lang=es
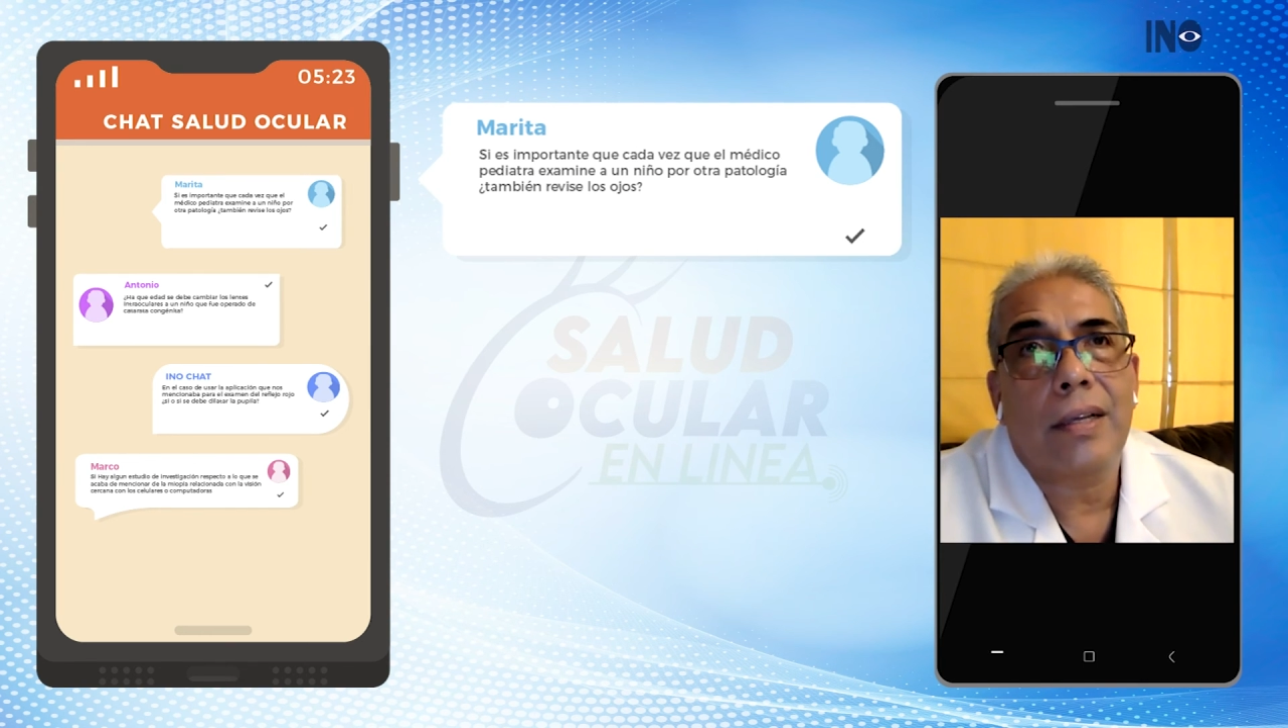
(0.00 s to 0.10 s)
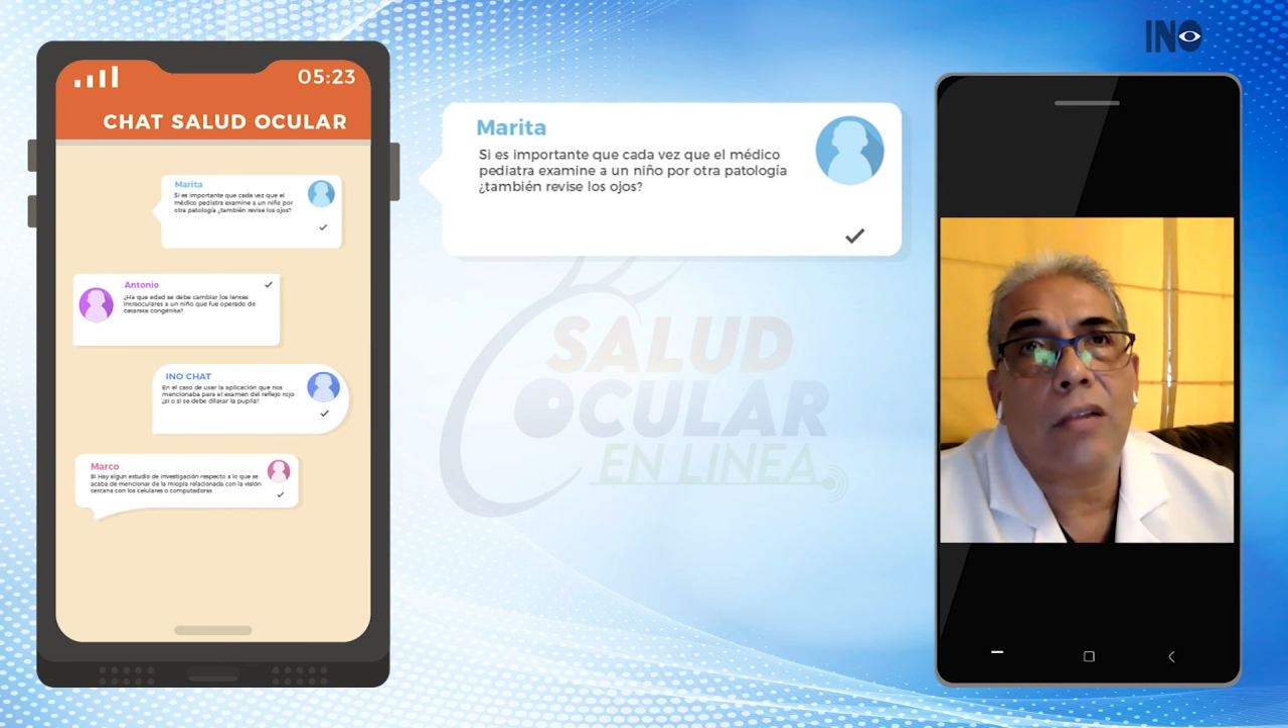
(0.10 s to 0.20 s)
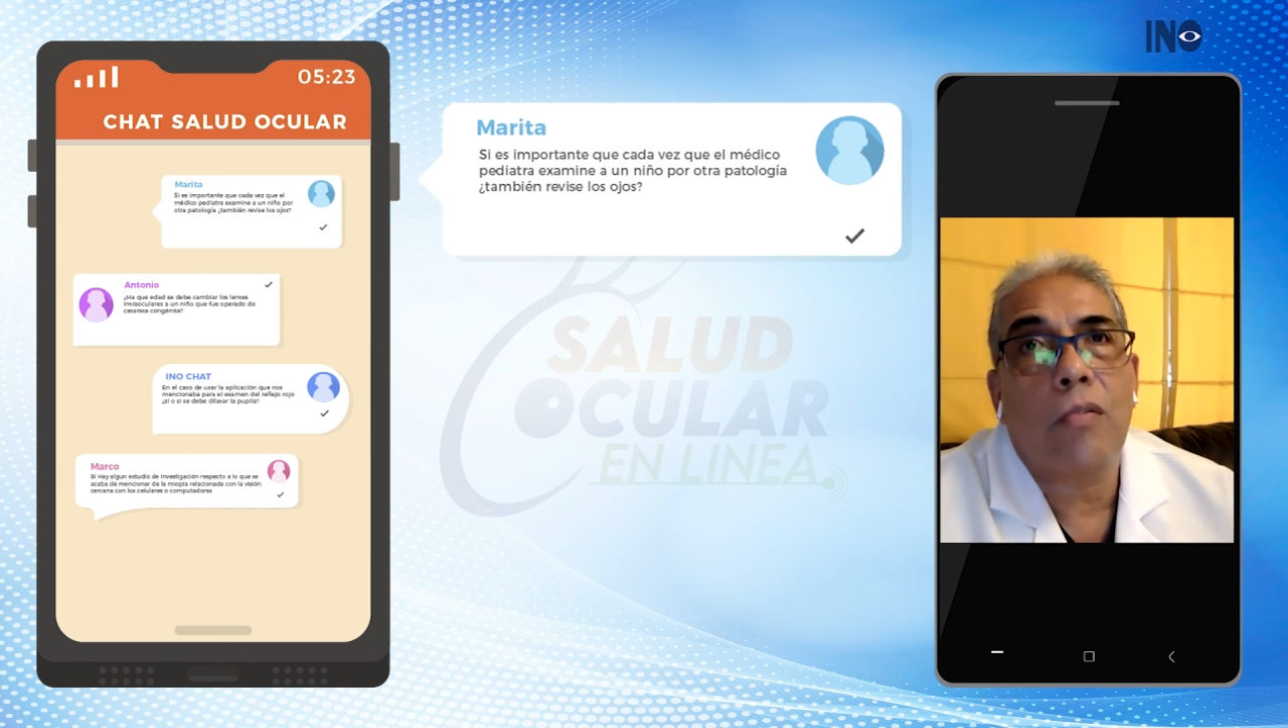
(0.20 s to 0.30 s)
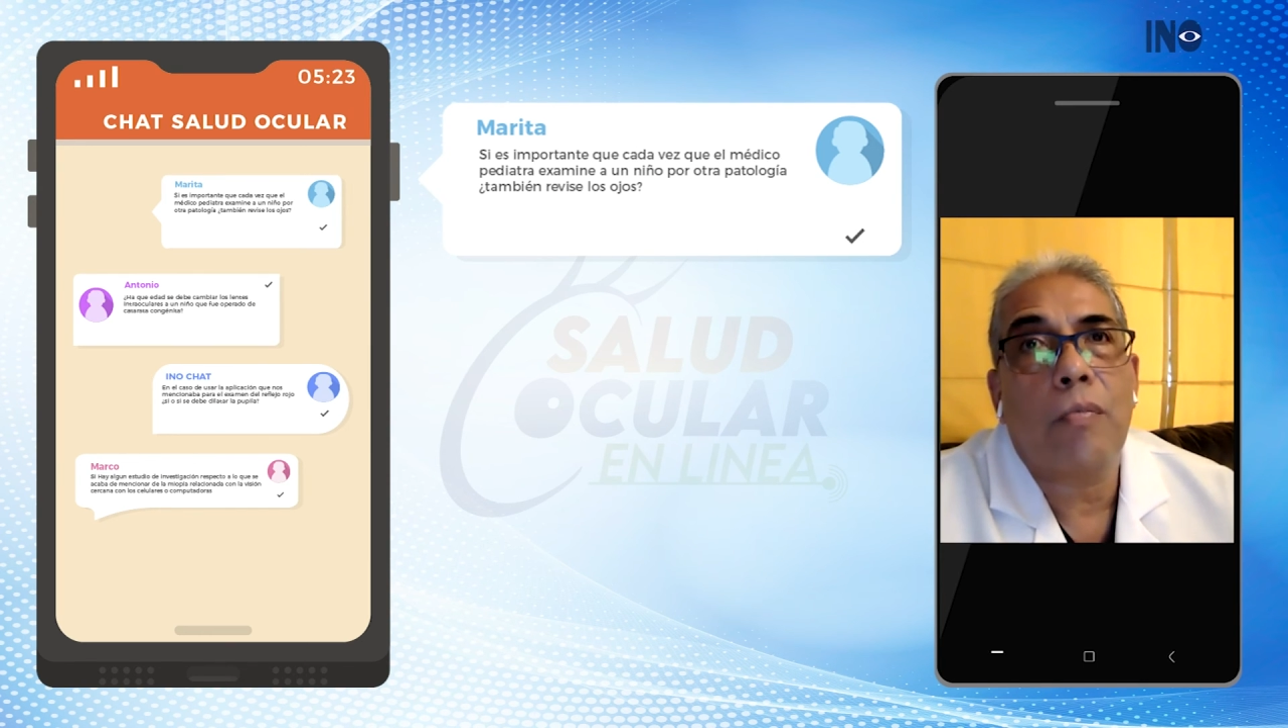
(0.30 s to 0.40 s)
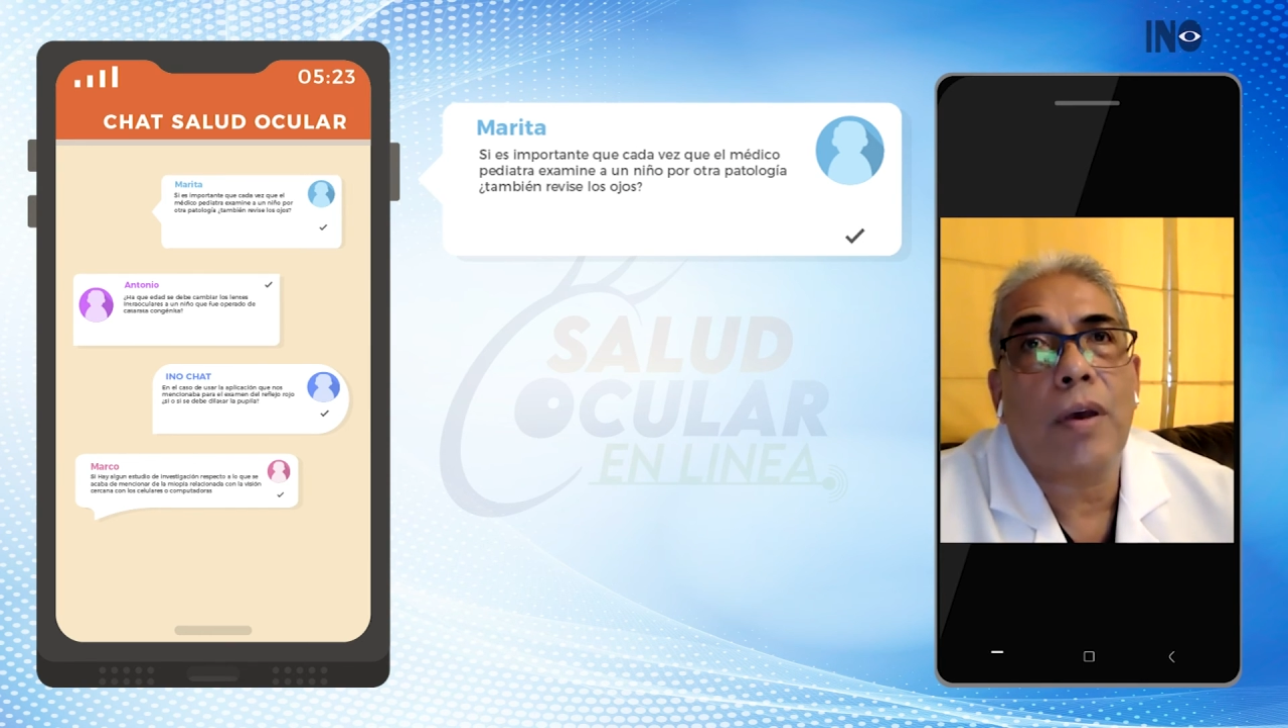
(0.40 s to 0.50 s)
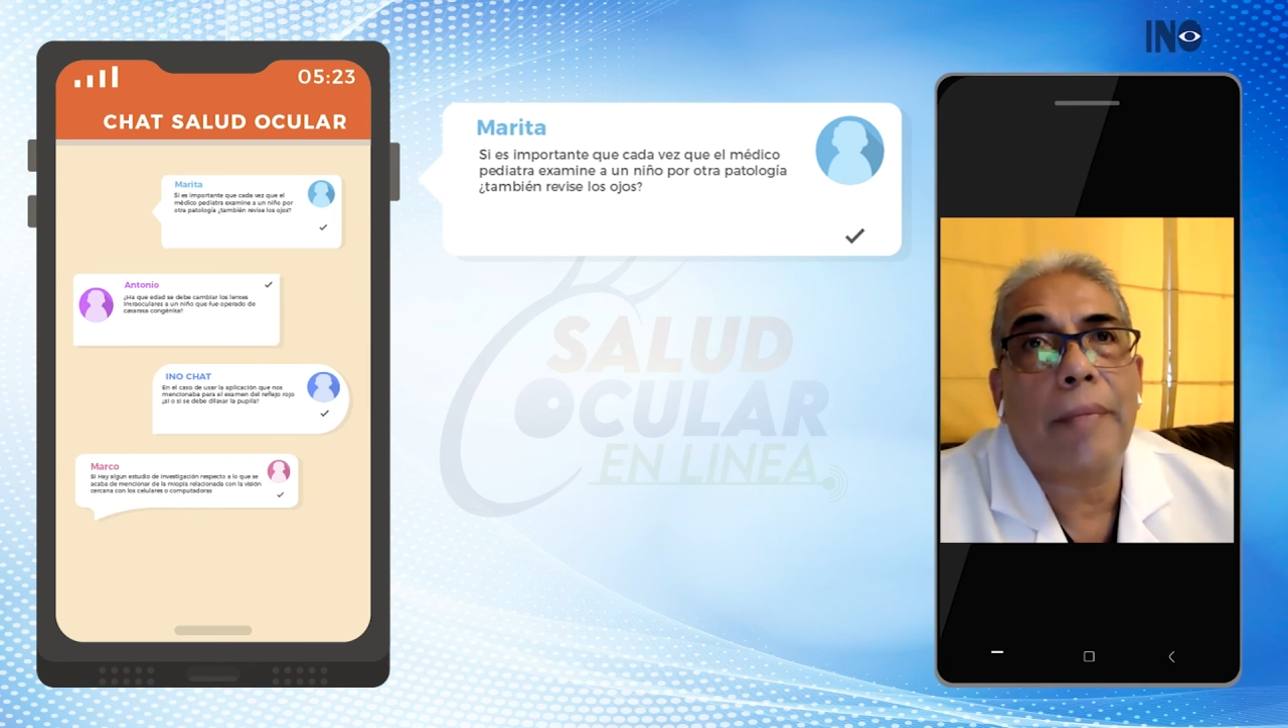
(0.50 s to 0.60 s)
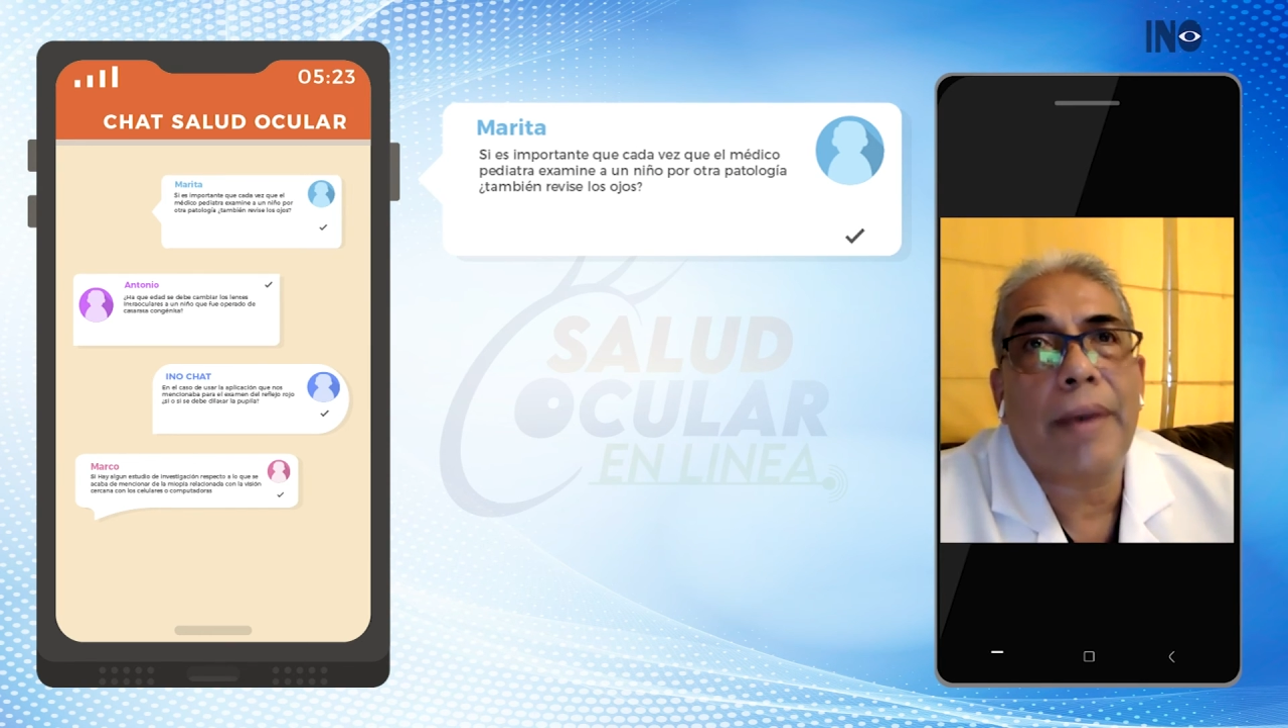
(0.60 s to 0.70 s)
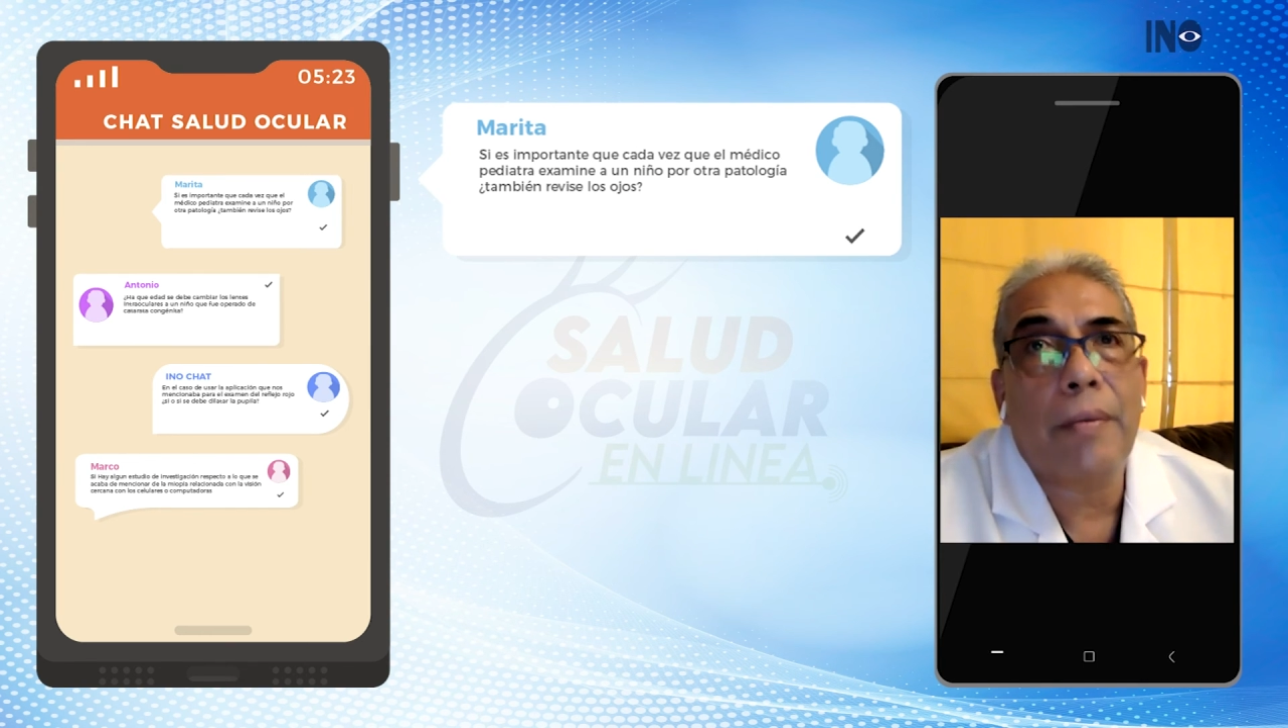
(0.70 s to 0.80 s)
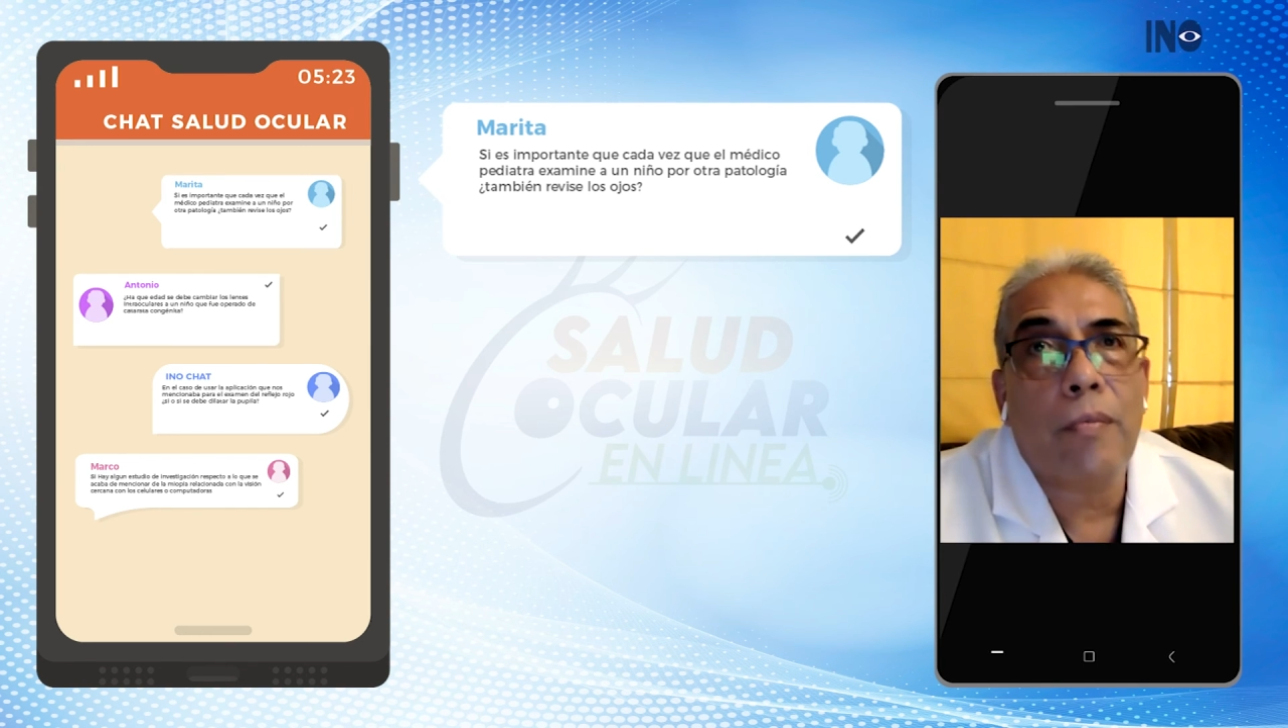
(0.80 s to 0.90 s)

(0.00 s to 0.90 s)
Era un miope,